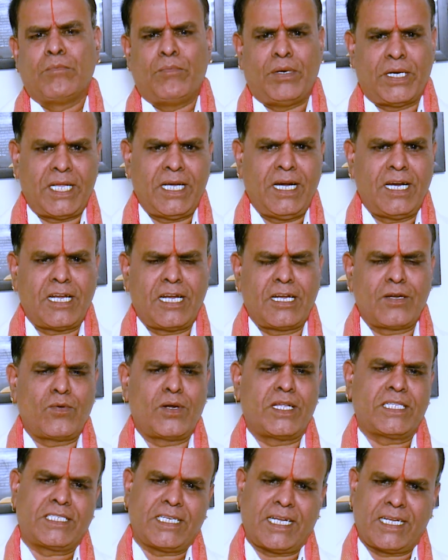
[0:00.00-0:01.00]
పరిహారాలు
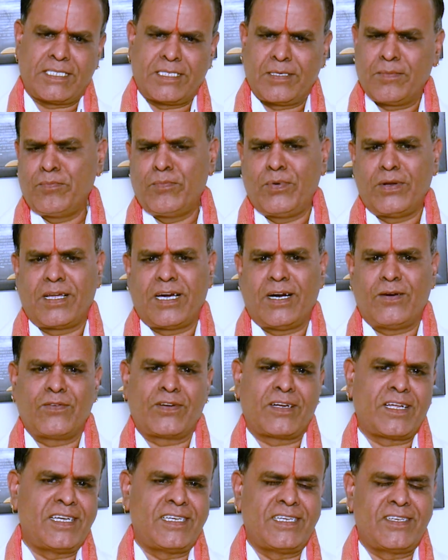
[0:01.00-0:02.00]
కూడా చాలా సింపుల్గా
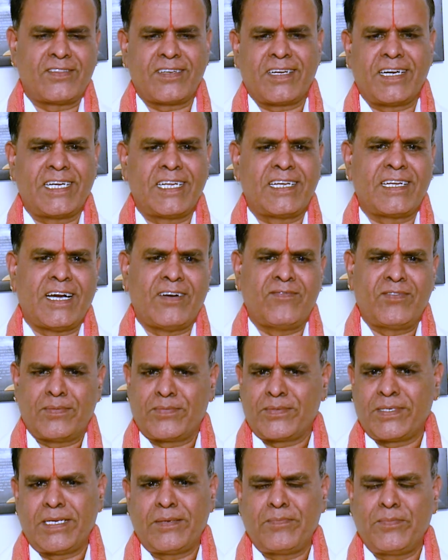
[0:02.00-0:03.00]
ఉంటాయి ఎందుకంటే నా
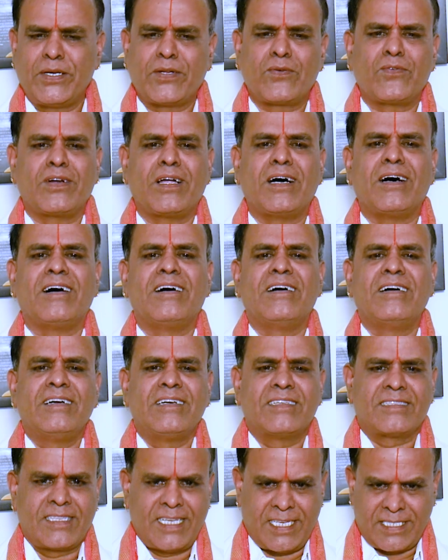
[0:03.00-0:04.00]
వెబ్సైట్ పేరు కూడా
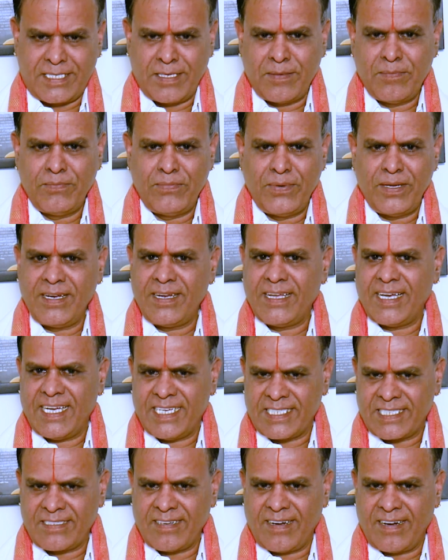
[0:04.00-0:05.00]
ద సింపుల్
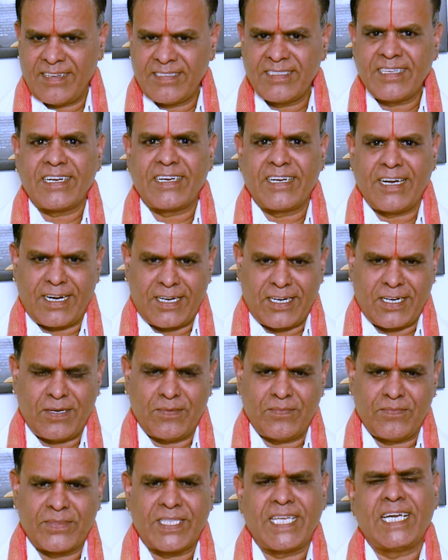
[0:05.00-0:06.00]
ఎస్ట్రాలజర్ డాట్
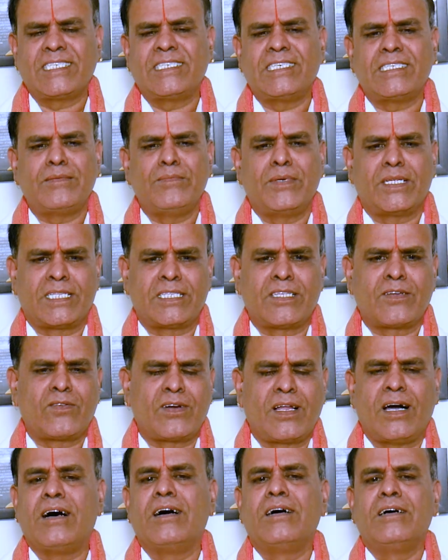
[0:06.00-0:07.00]
కామ్ దయచేసి మీరందరూ
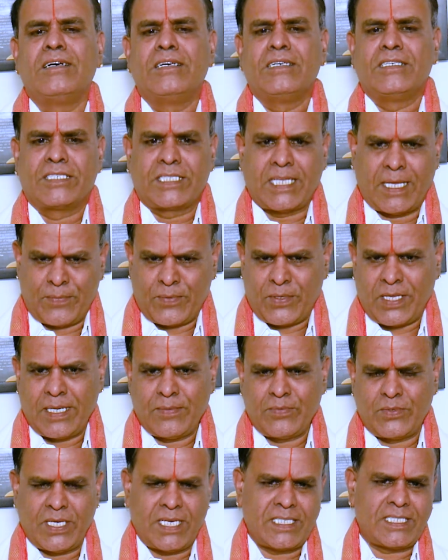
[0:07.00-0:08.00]
కూడా
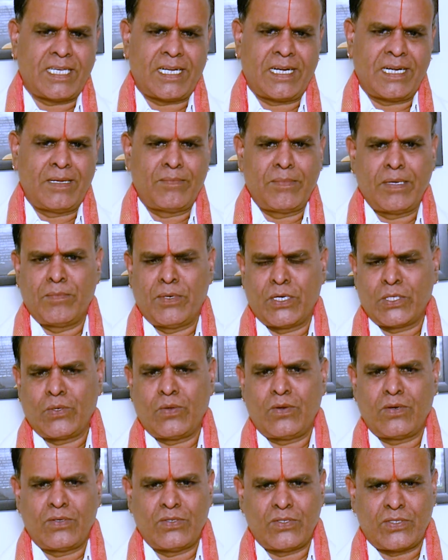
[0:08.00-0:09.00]
సబ్స్క్రైబ్ చేస్తారని మీ
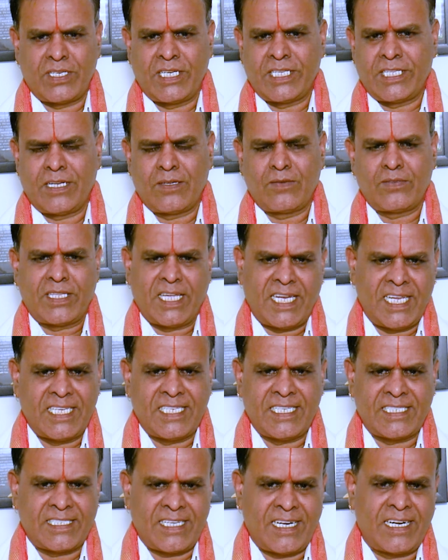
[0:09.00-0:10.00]
బంధువులకు స్నేహితులకు
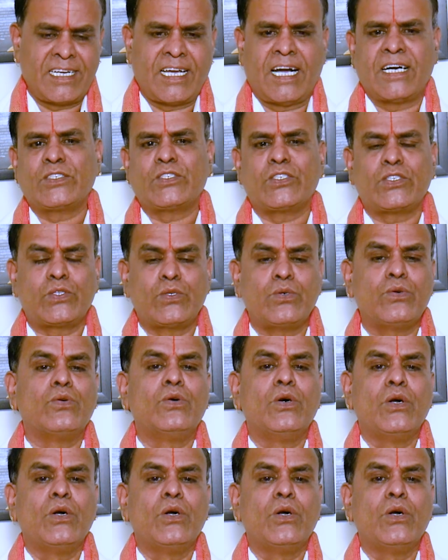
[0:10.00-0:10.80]
తెలియజేస్తారని ఆశిస్తూ